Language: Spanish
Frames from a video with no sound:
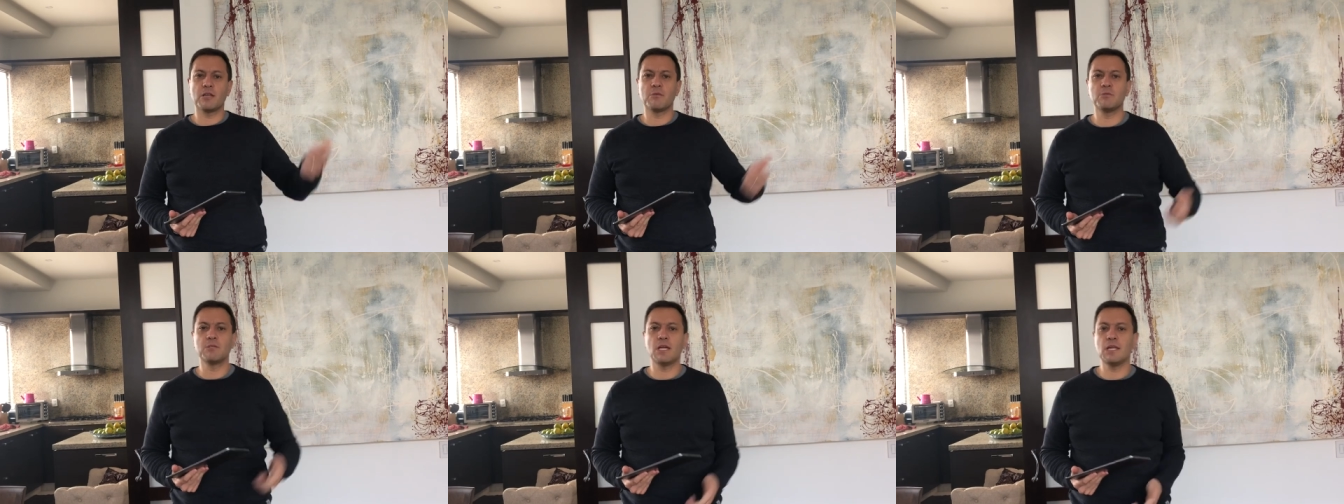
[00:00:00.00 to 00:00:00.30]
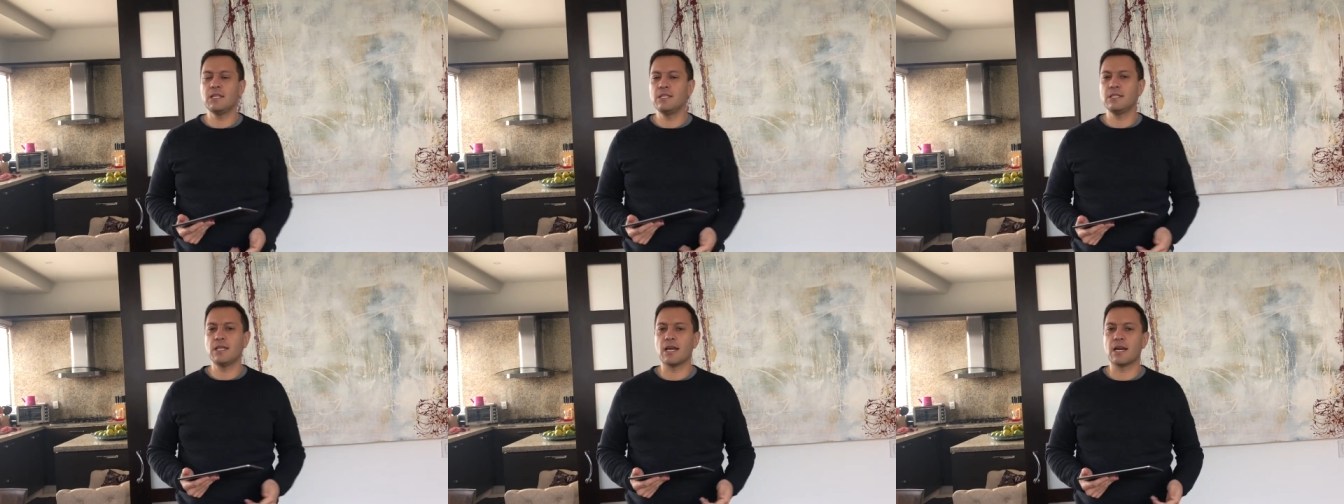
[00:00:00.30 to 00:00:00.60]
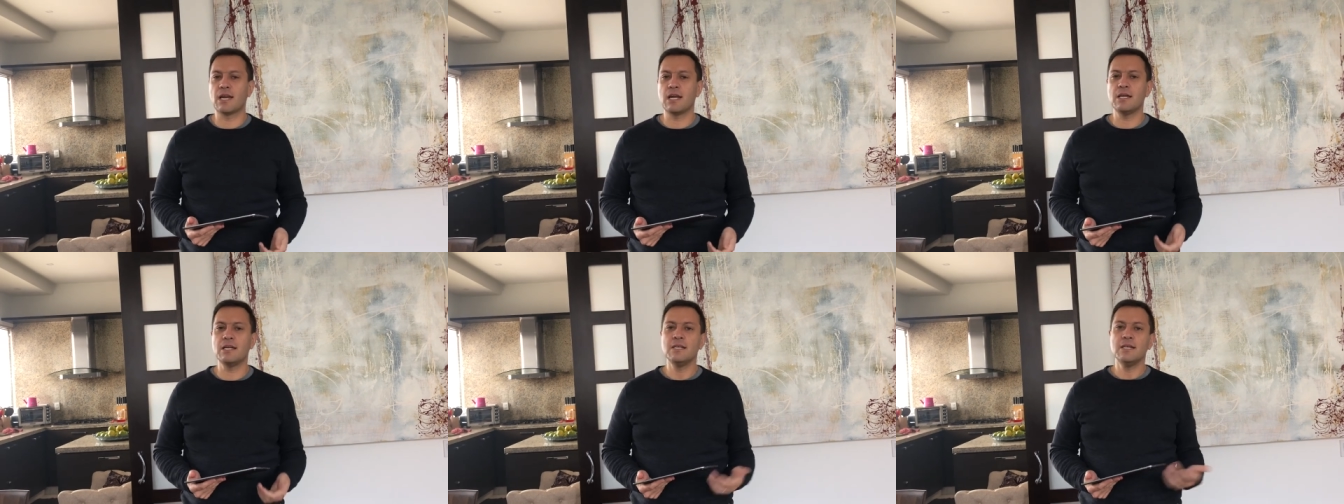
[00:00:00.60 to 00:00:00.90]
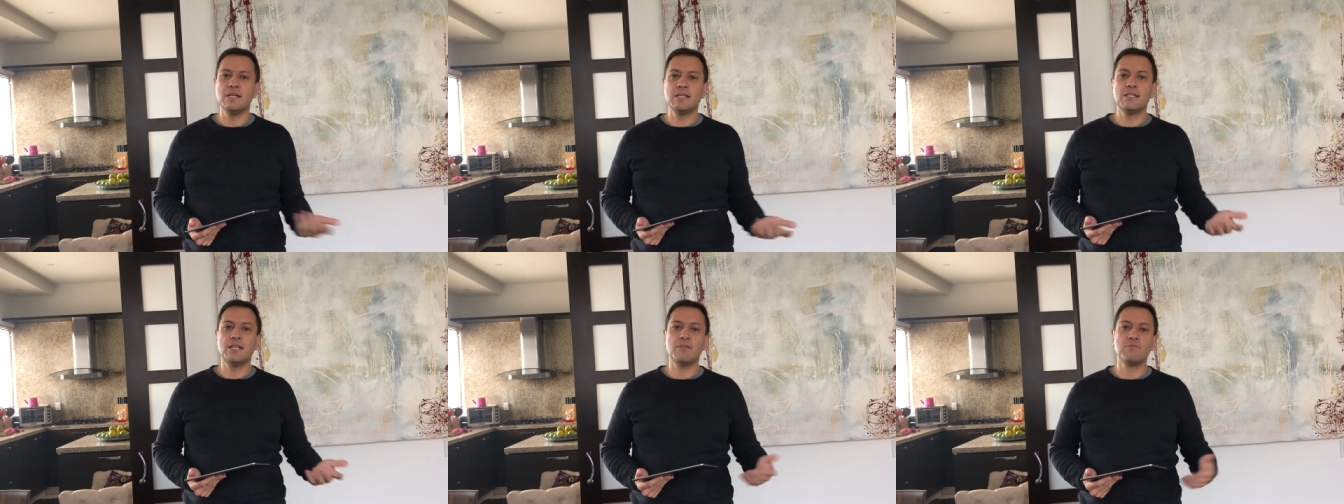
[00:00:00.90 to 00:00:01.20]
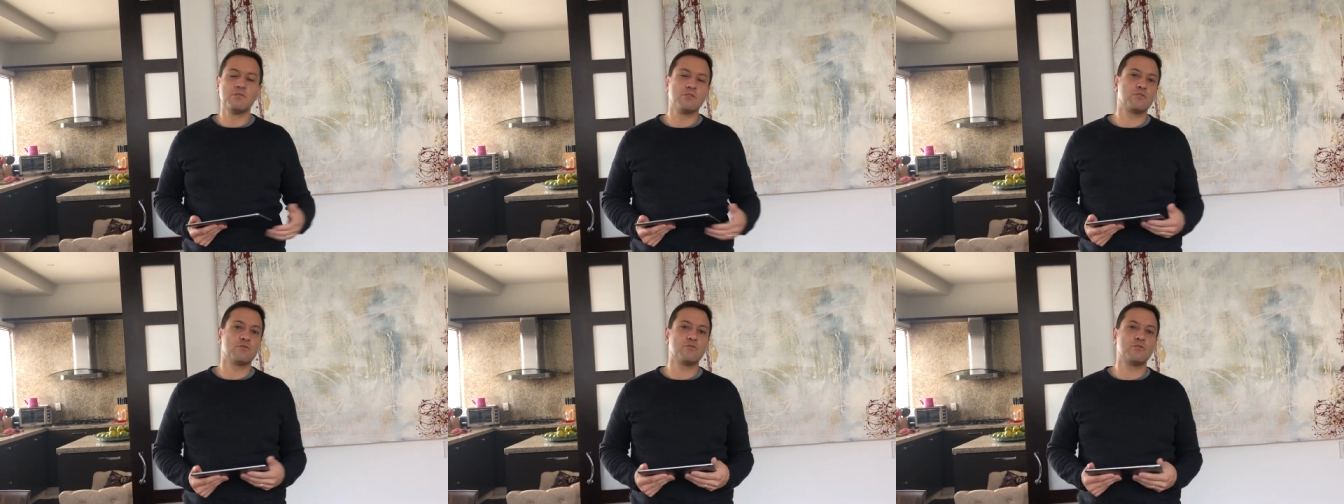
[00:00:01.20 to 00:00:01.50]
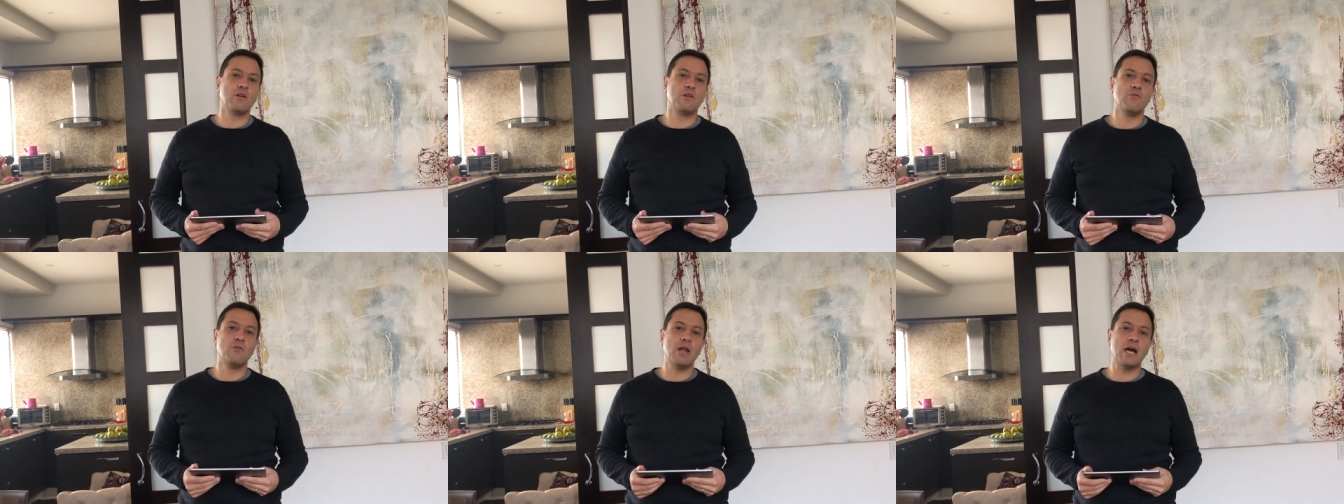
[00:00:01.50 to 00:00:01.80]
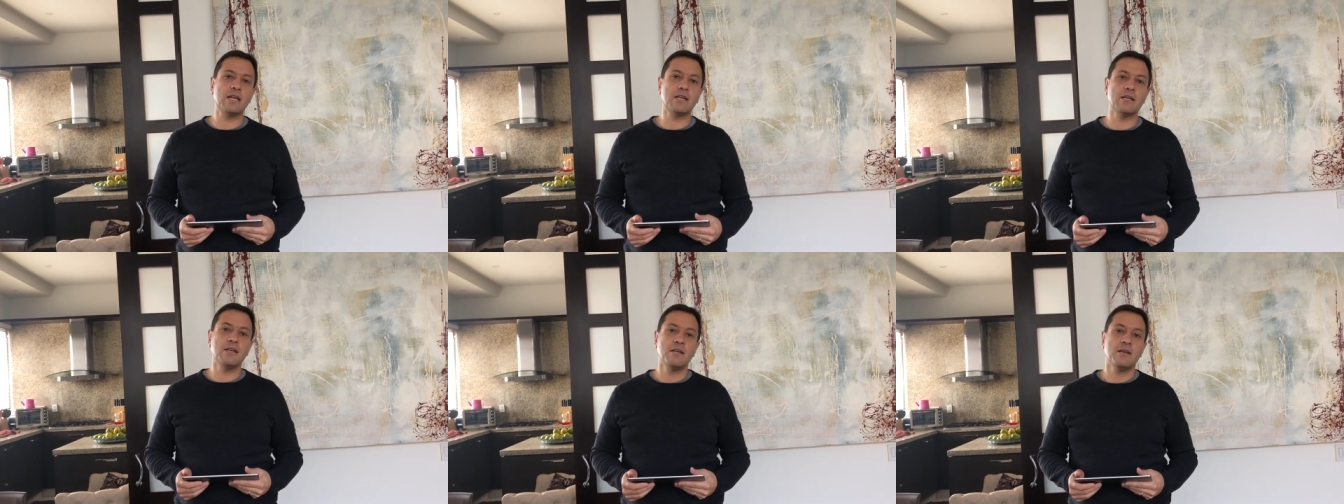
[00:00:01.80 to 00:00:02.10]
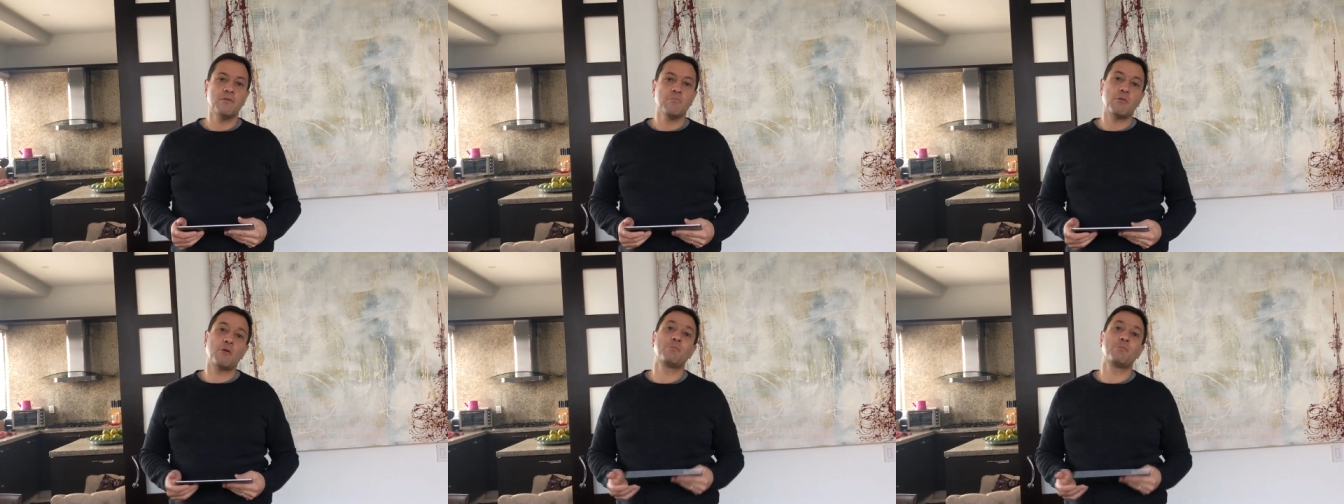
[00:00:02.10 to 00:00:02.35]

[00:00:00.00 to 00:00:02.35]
tenemos la linterna de nuestro celular,